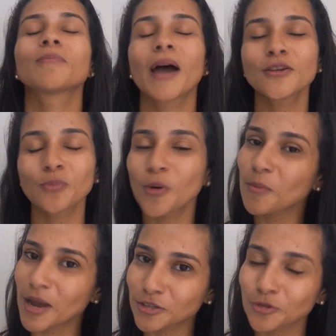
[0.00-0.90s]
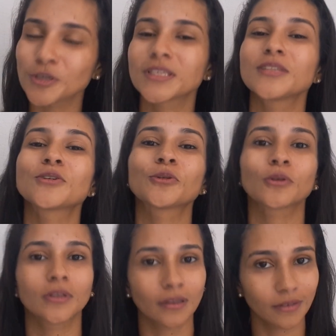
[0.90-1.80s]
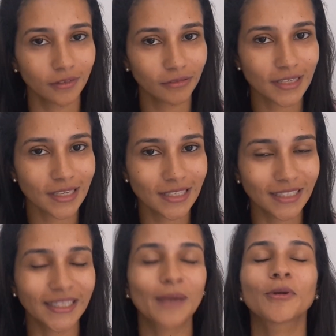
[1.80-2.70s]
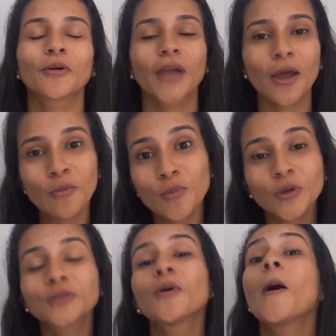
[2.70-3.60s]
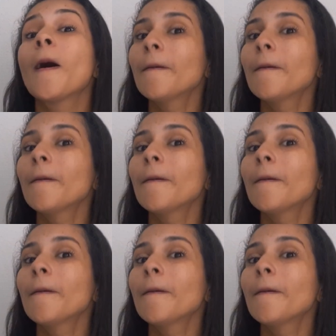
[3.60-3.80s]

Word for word: mais, um pouco mais de dois anos que eu tô tentando fazer esse tema, que eu quero muito,